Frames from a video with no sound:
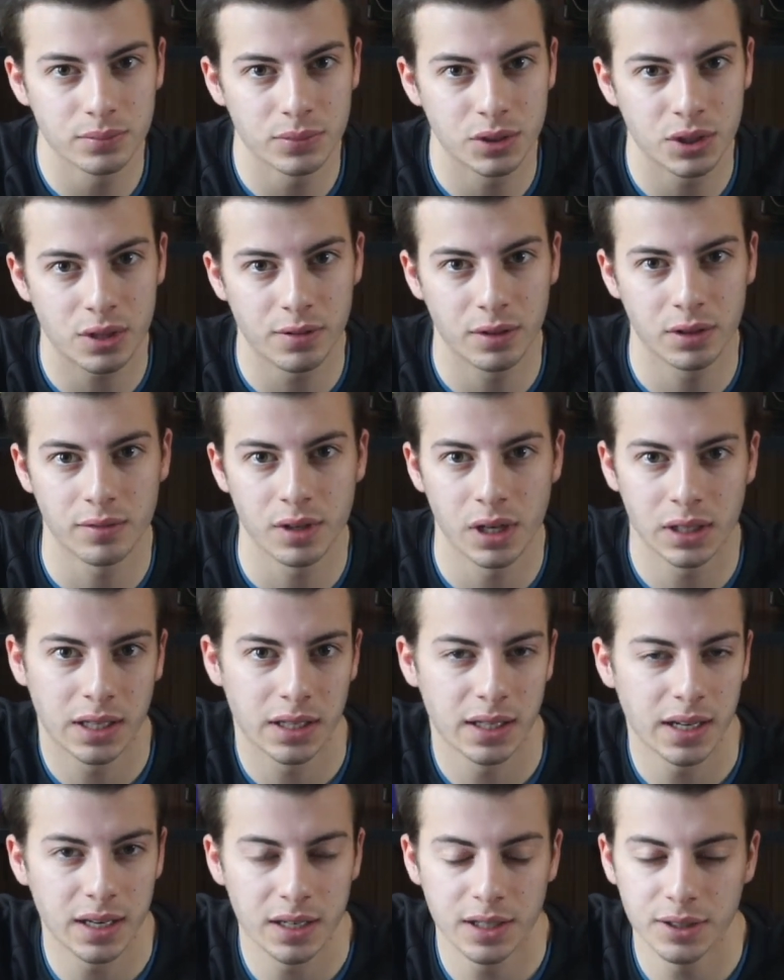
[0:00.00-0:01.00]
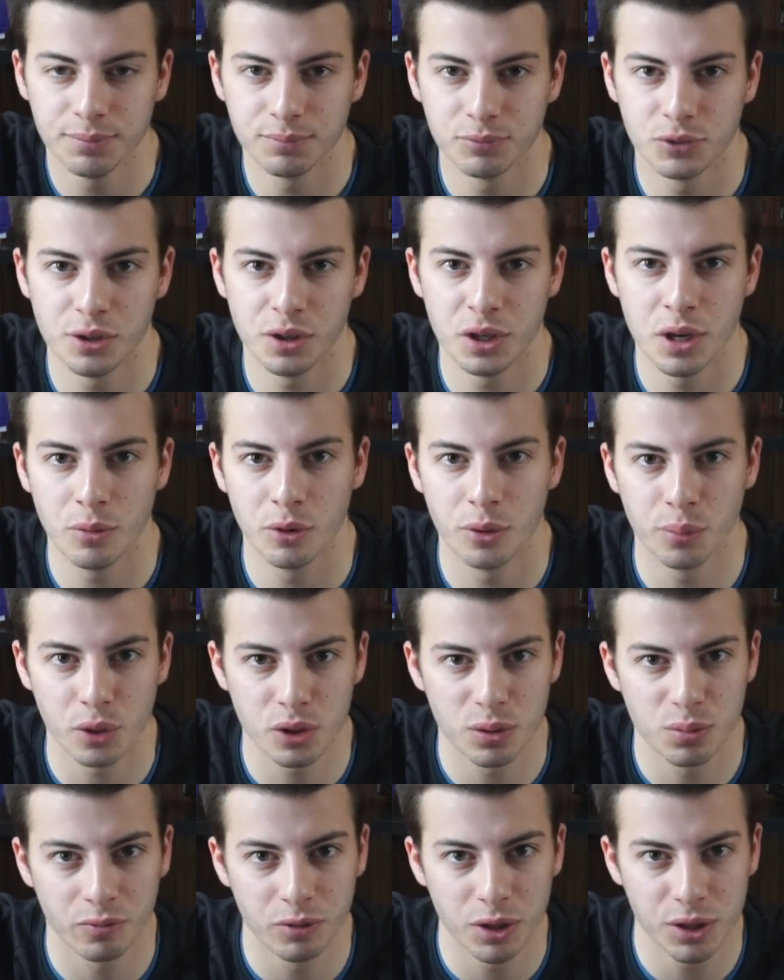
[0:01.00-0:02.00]
iscrivetevi al canale, ci vediamo in un
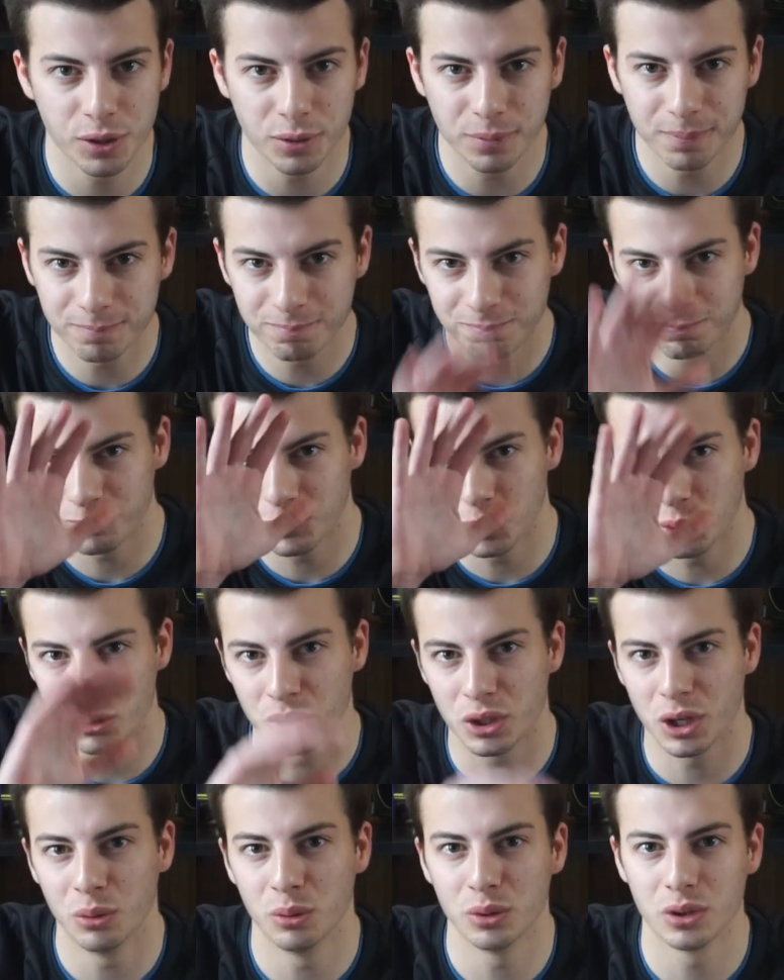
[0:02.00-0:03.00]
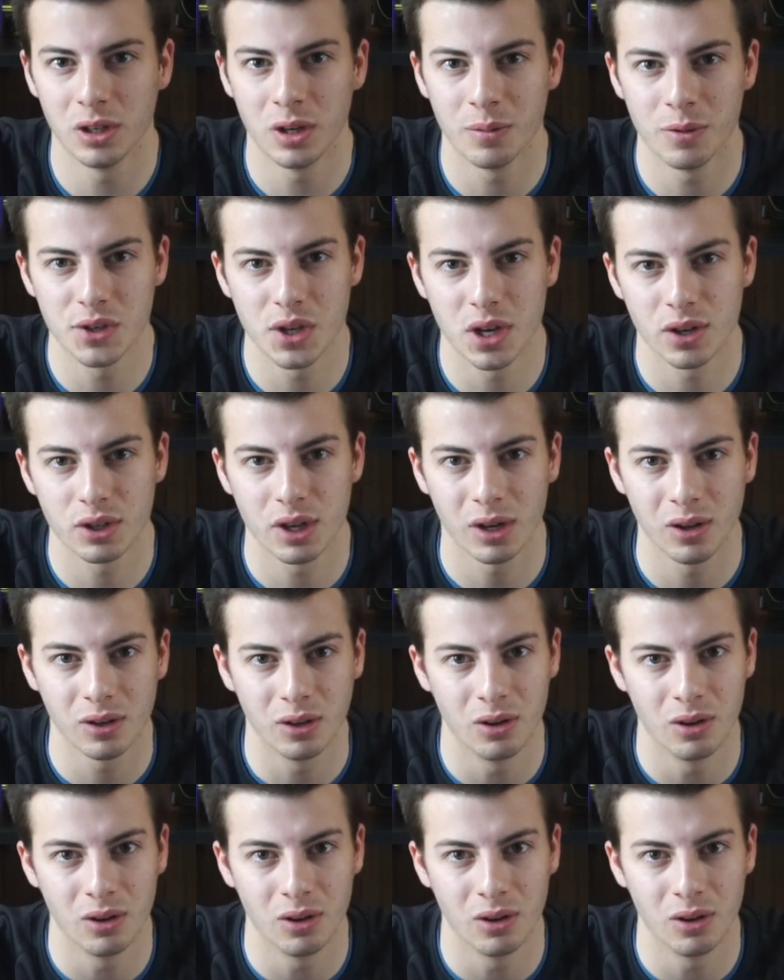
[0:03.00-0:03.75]
prossimo video. Un saluto agli amici della Sherlock